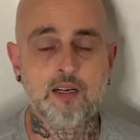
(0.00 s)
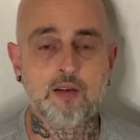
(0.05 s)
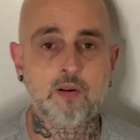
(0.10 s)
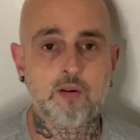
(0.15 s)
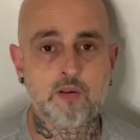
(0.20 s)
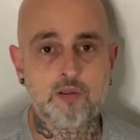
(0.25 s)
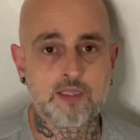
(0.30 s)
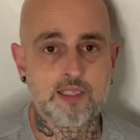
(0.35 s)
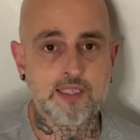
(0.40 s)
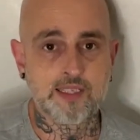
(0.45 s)

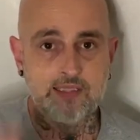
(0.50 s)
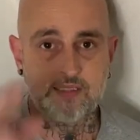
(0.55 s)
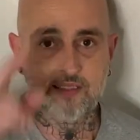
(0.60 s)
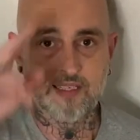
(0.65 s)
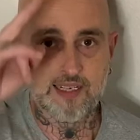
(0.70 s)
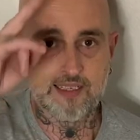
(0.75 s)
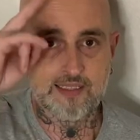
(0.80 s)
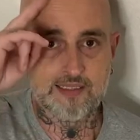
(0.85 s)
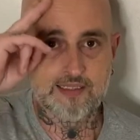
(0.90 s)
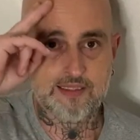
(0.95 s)
und ich
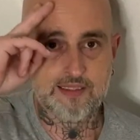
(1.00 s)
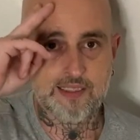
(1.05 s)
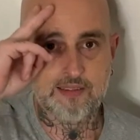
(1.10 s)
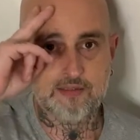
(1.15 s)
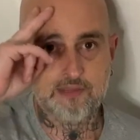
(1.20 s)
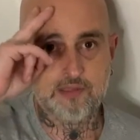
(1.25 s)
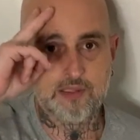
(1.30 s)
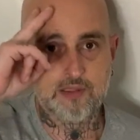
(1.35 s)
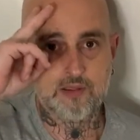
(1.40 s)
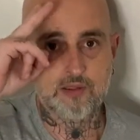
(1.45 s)
sage
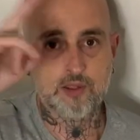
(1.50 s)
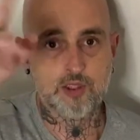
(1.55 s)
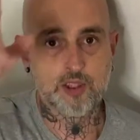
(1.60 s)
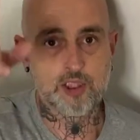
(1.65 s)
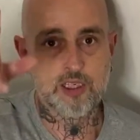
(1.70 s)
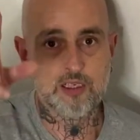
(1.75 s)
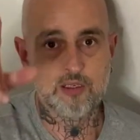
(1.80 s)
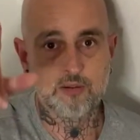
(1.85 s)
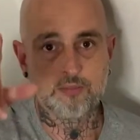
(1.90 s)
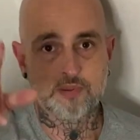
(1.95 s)
Servus und
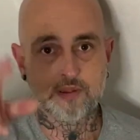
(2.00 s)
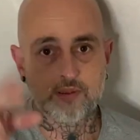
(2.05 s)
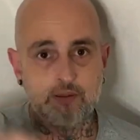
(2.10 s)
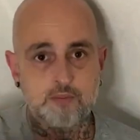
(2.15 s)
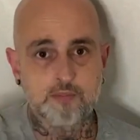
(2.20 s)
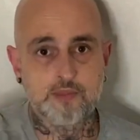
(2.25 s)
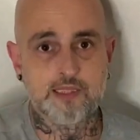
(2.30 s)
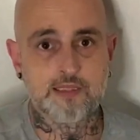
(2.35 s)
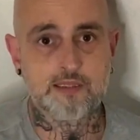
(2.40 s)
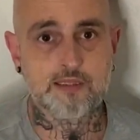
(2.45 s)
Ciao, bis
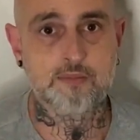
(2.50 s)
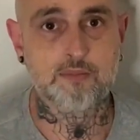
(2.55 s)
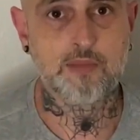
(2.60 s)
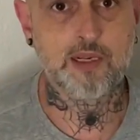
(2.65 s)
zum nächsten